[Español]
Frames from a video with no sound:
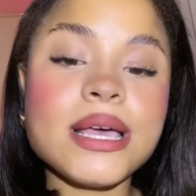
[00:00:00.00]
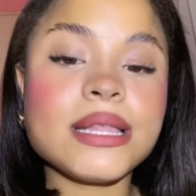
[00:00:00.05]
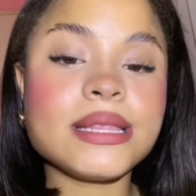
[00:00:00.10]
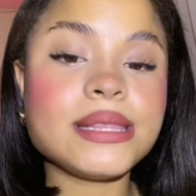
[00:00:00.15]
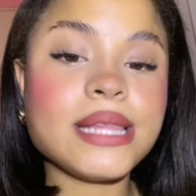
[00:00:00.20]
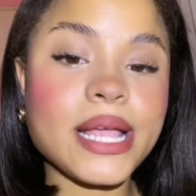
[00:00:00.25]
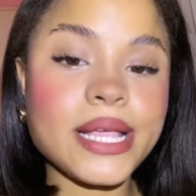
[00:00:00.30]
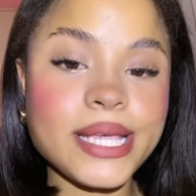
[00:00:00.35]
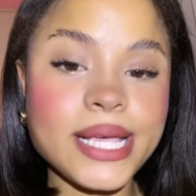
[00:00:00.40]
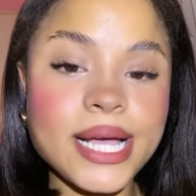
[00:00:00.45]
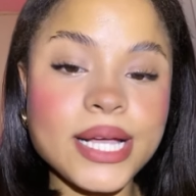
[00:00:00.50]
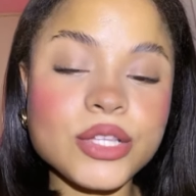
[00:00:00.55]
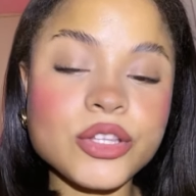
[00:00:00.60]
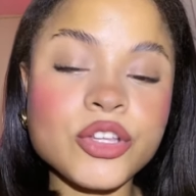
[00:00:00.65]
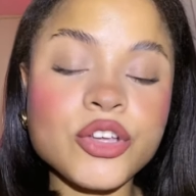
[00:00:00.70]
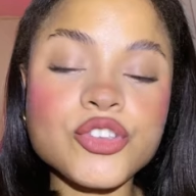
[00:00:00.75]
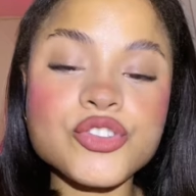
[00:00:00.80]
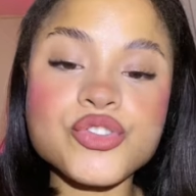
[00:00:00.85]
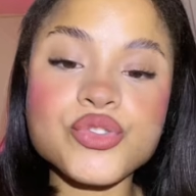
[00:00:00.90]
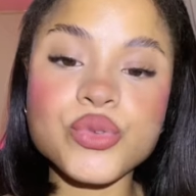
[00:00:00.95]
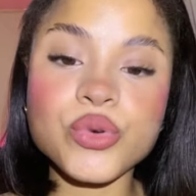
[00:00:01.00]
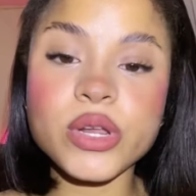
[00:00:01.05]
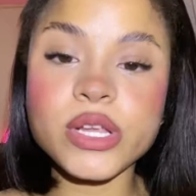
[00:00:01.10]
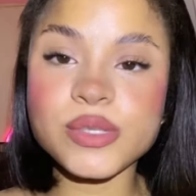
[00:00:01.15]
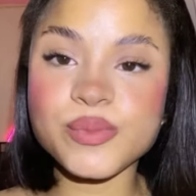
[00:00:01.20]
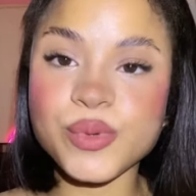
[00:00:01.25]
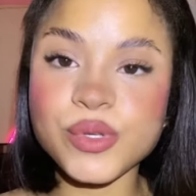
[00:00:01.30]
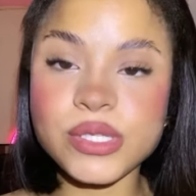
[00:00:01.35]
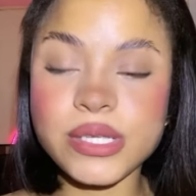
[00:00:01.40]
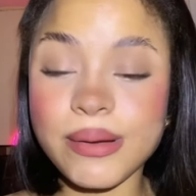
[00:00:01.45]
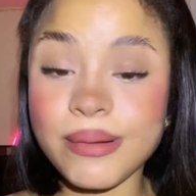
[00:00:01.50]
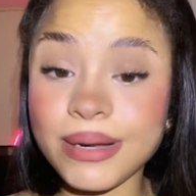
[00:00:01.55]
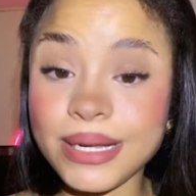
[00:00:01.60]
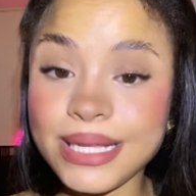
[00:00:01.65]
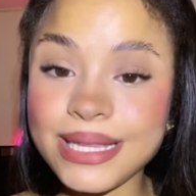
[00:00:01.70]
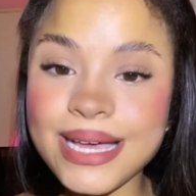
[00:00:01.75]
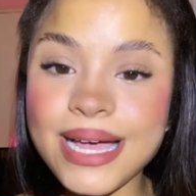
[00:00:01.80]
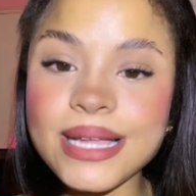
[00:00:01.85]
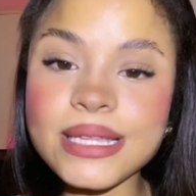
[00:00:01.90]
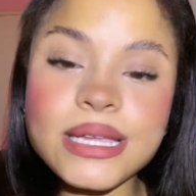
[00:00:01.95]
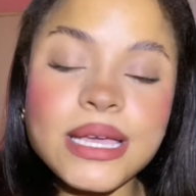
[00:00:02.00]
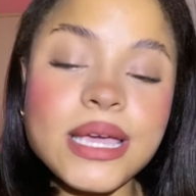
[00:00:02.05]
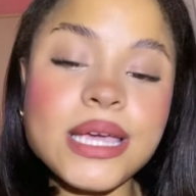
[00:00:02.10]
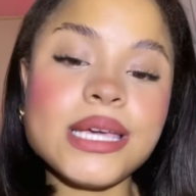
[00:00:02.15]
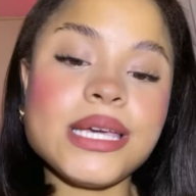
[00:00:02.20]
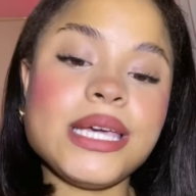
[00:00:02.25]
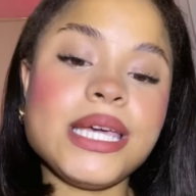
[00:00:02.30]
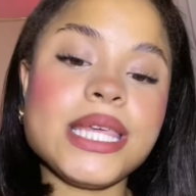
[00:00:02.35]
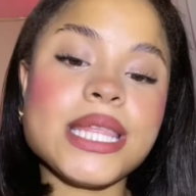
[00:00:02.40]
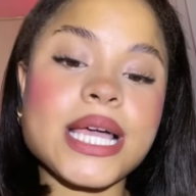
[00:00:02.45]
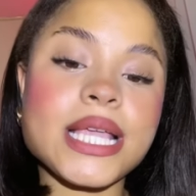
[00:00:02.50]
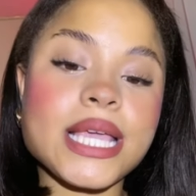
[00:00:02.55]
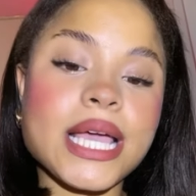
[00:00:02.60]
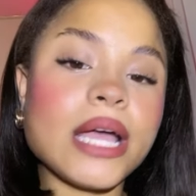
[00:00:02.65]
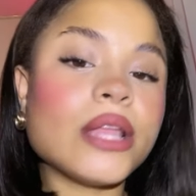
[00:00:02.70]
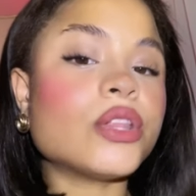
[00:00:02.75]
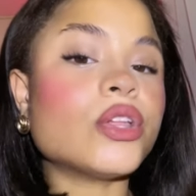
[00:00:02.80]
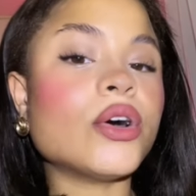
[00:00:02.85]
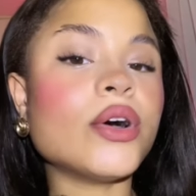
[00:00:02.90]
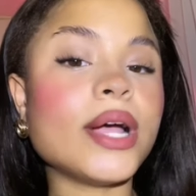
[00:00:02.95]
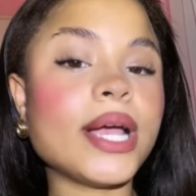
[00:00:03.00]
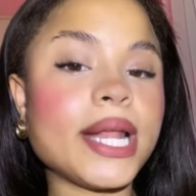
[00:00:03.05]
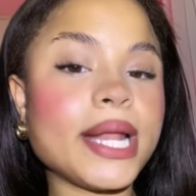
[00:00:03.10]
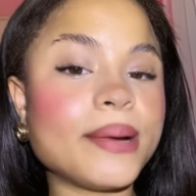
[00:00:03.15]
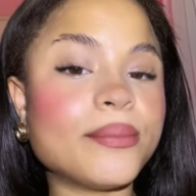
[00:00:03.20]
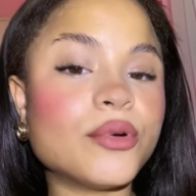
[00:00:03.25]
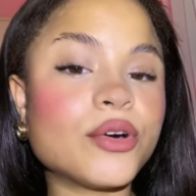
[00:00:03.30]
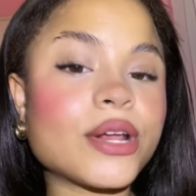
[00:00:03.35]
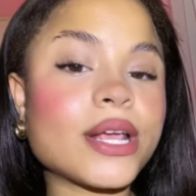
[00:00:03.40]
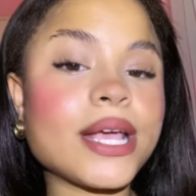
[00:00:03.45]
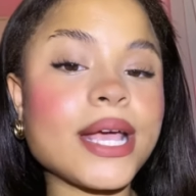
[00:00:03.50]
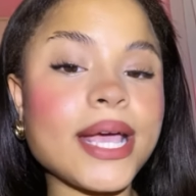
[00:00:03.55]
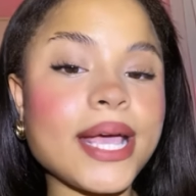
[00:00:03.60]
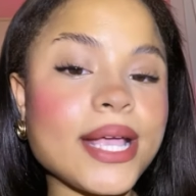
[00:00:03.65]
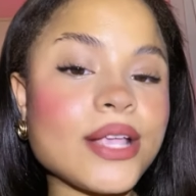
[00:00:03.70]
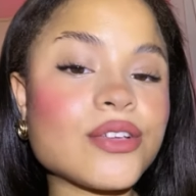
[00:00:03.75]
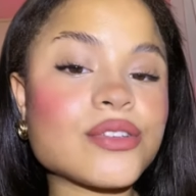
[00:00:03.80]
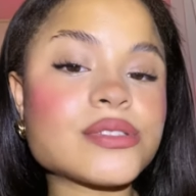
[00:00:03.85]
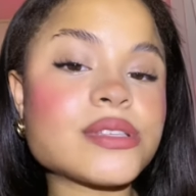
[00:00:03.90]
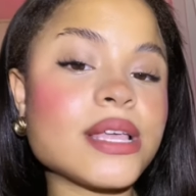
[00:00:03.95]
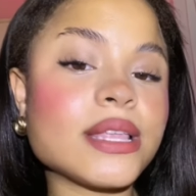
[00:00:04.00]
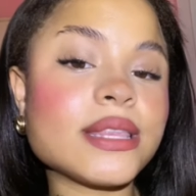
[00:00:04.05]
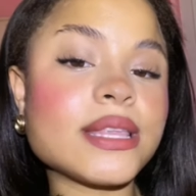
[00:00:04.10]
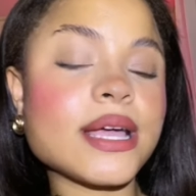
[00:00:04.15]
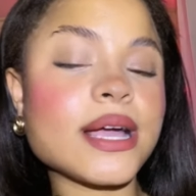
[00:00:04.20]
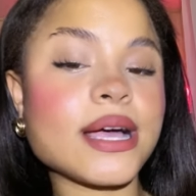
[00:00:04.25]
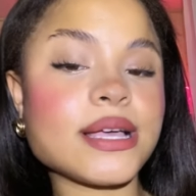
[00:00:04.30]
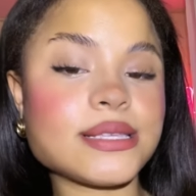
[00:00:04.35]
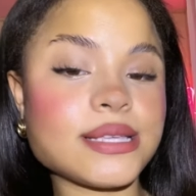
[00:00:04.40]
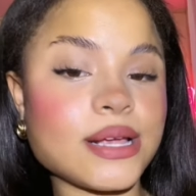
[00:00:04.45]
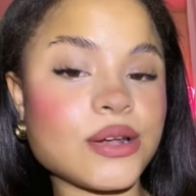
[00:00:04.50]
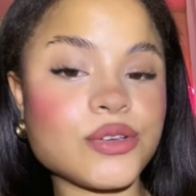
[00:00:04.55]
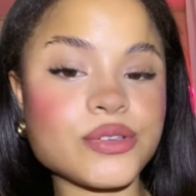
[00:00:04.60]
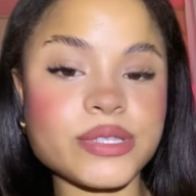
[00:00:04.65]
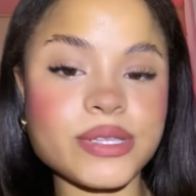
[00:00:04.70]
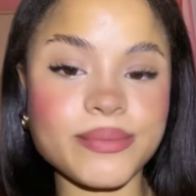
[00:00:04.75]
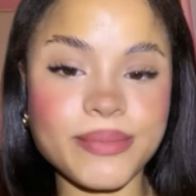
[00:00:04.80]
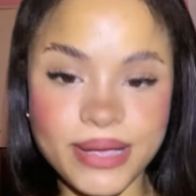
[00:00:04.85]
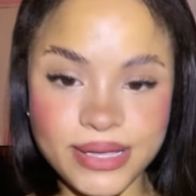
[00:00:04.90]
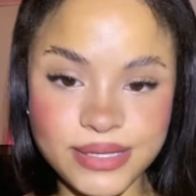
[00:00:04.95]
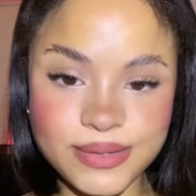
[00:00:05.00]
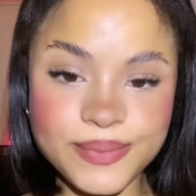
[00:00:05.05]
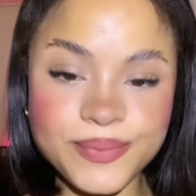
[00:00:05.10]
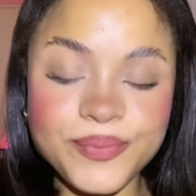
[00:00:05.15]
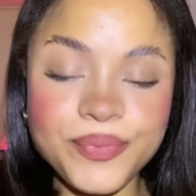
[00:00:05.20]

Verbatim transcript: dañando su responsabilidad y dañando el amor que ellos sienten hacia los demás.